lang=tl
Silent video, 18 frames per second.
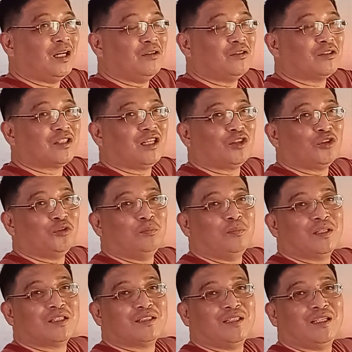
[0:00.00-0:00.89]
halos
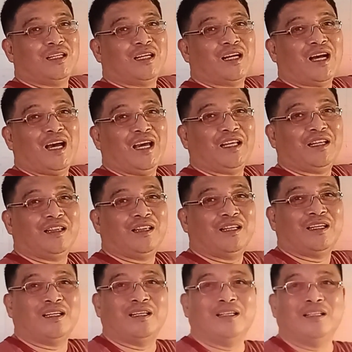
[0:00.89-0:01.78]
katumbas na ng height
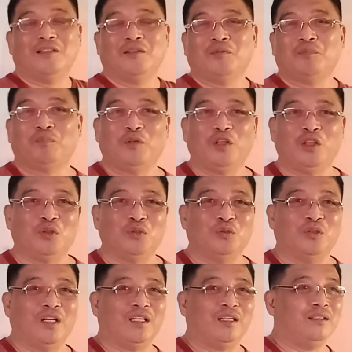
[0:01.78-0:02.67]
ng
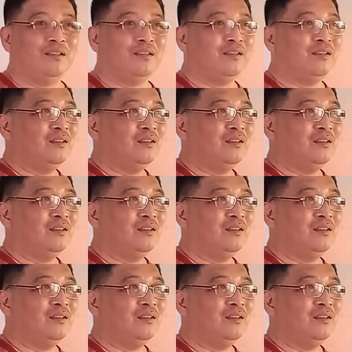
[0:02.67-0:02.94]
pintuan.